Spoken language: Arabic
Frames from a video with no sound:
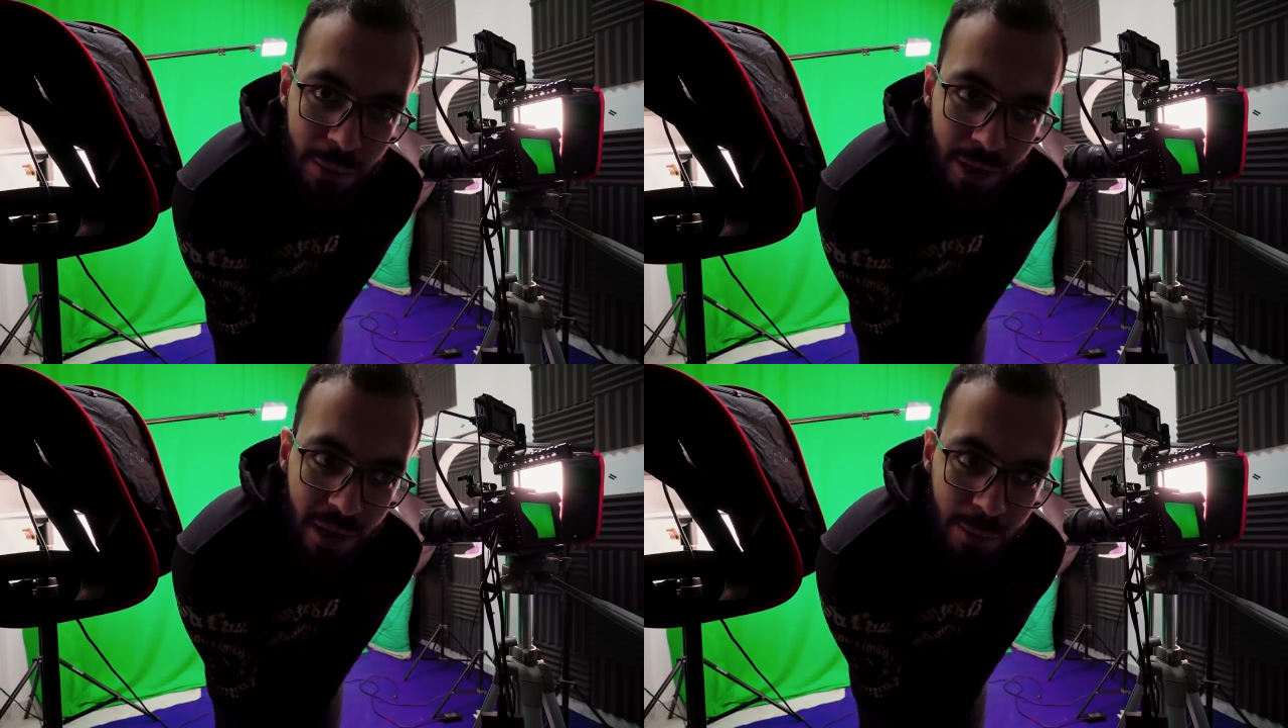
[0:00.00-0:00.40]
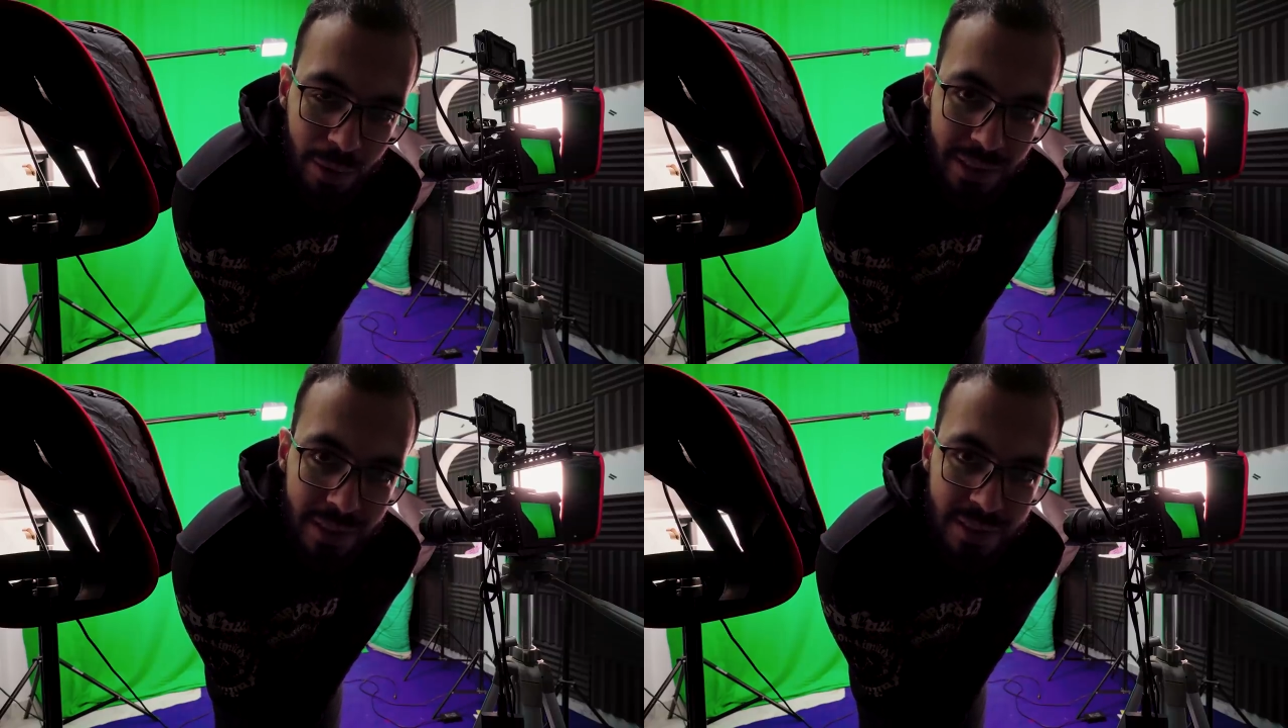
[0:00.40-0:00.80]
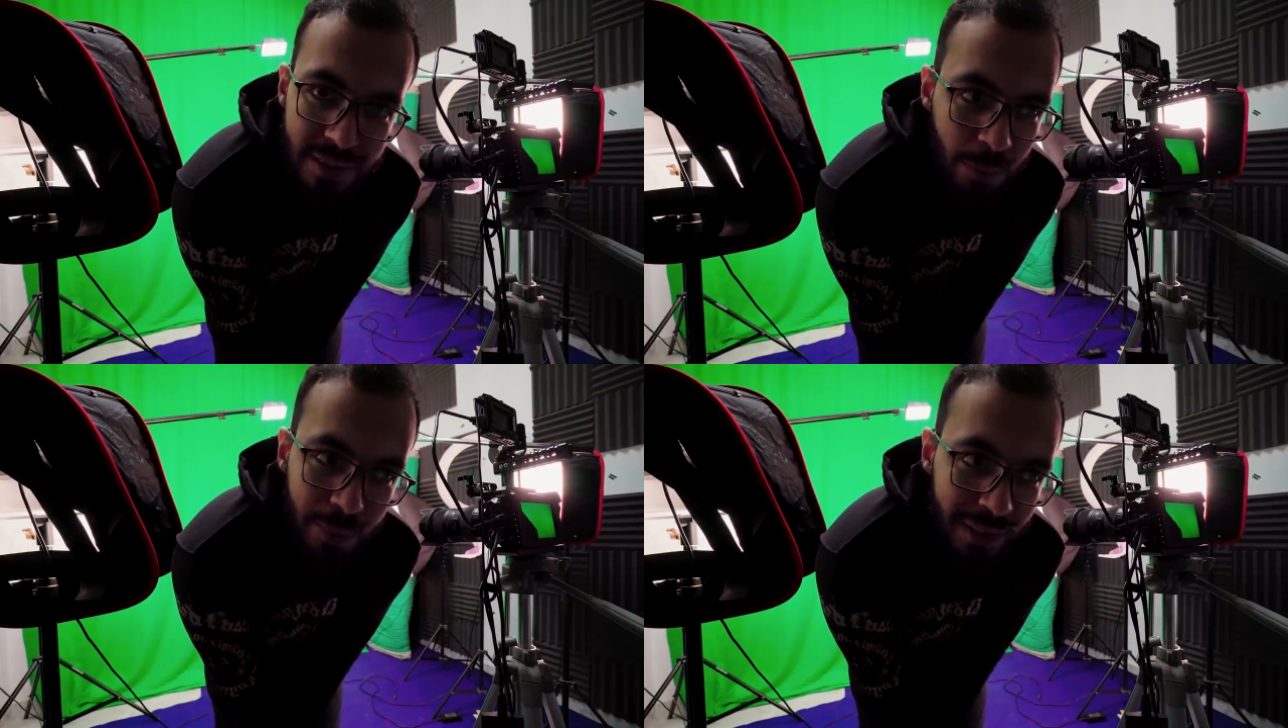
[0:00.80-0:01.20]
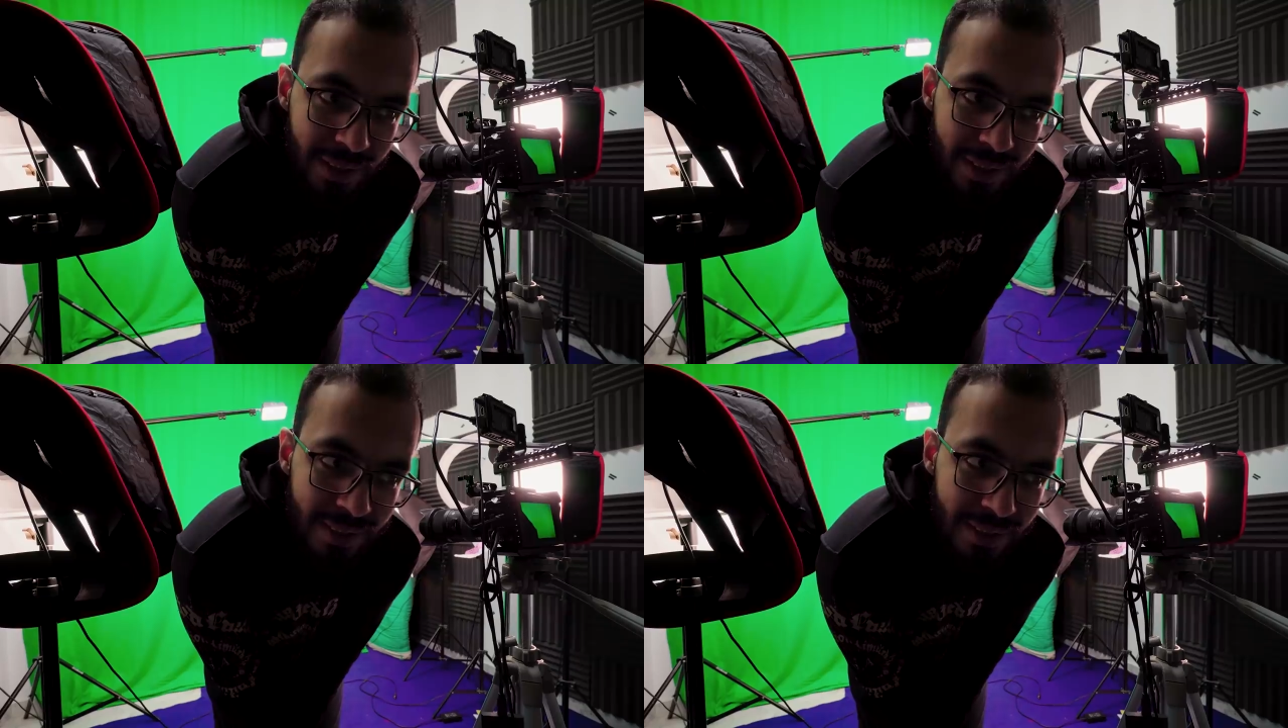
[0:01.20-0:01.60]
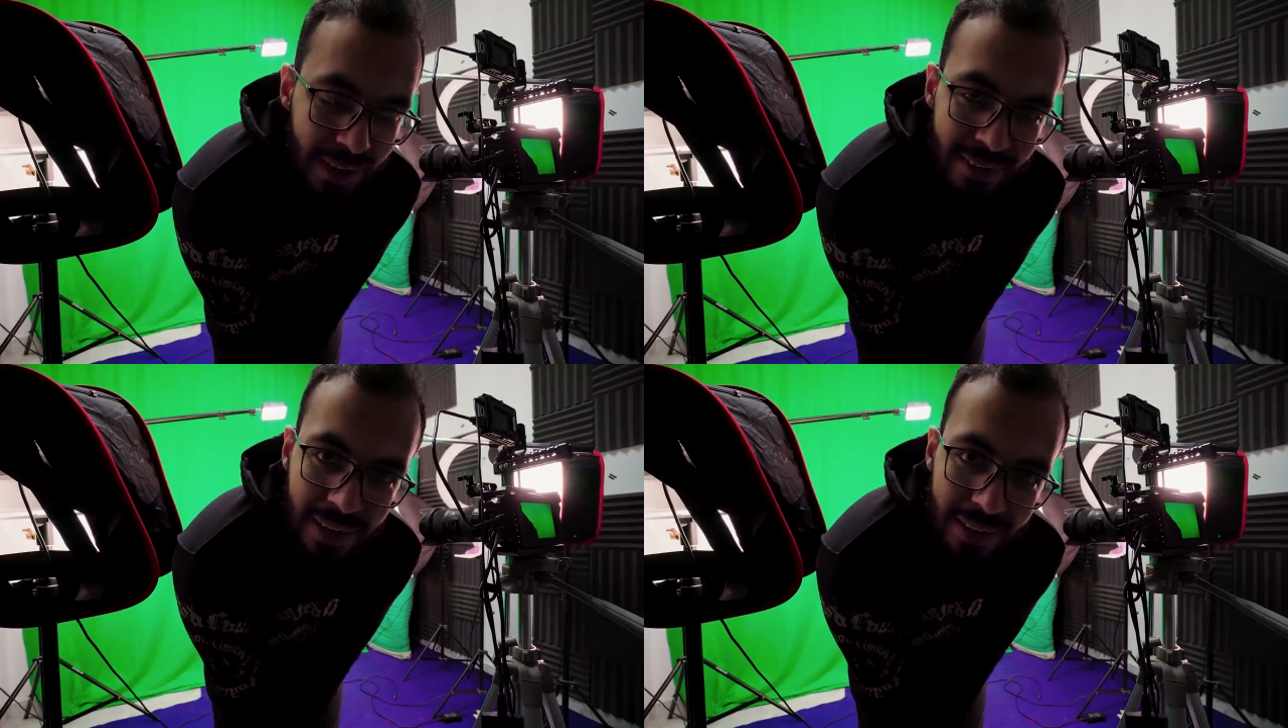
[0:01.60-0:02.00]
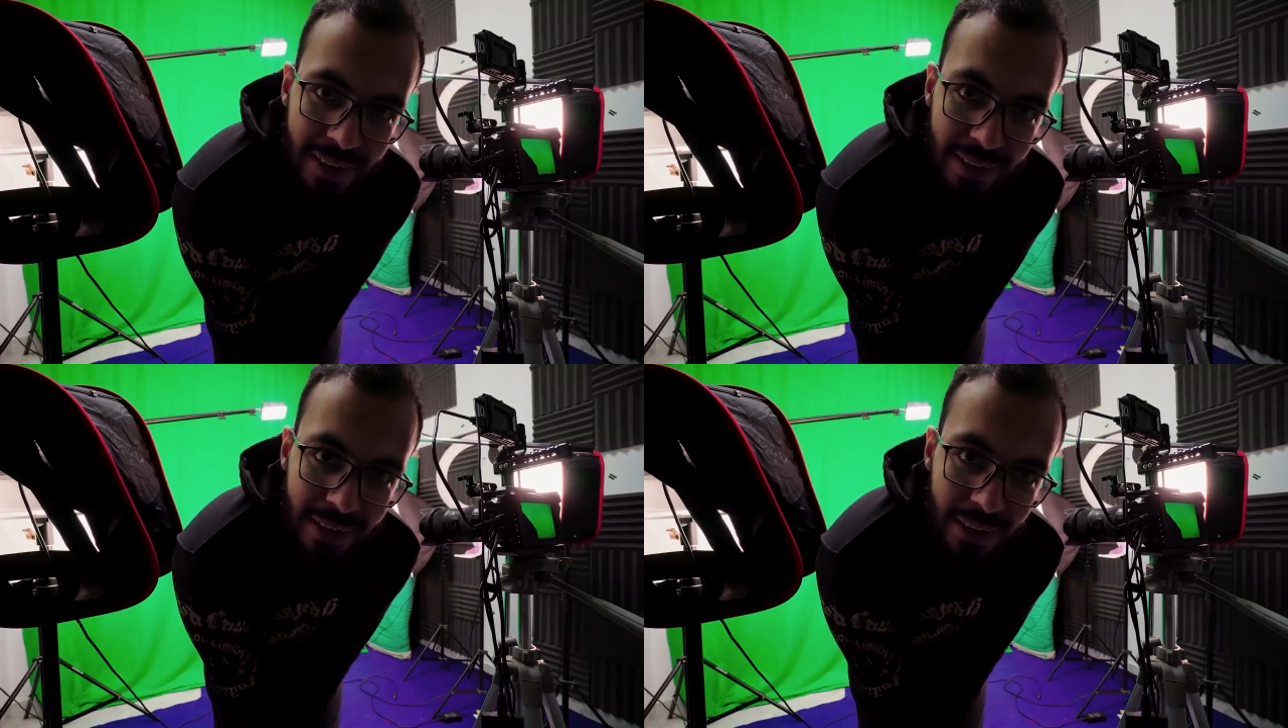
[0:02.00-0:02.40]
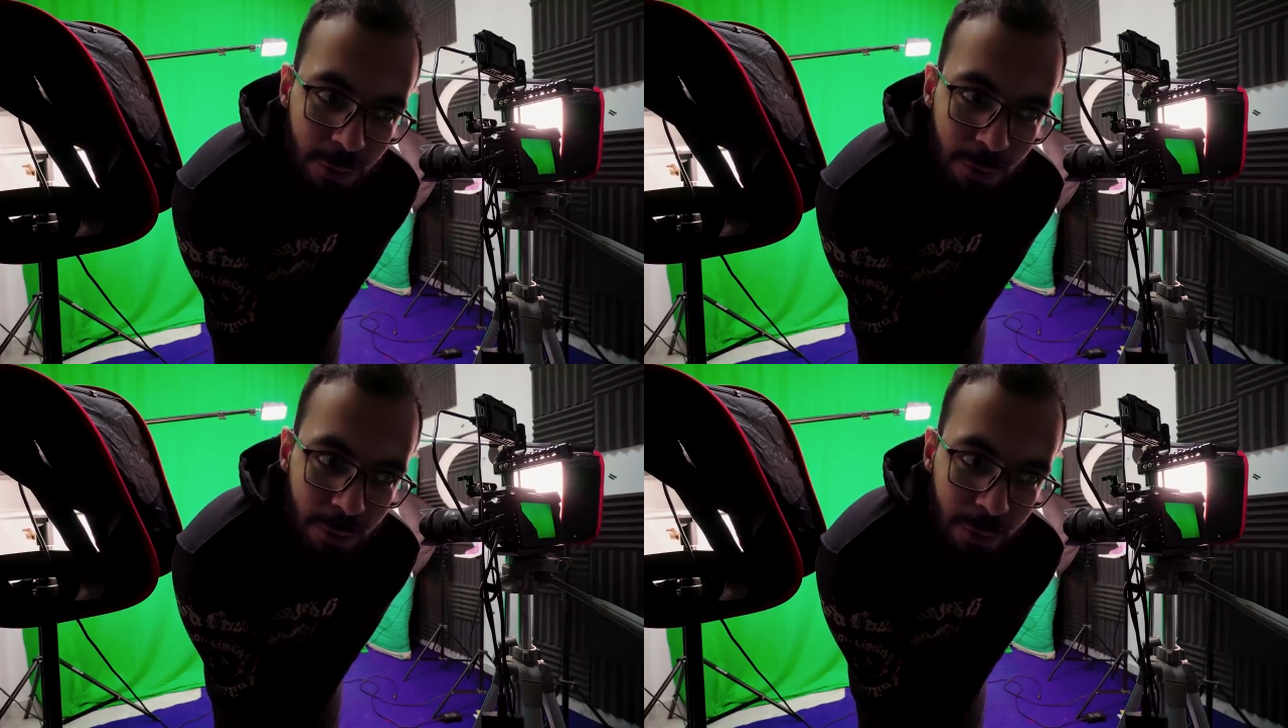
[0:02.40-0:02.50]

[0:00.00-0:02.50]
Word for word: بالعربي والانجليزي ممكن الناس تعديها لنا يعني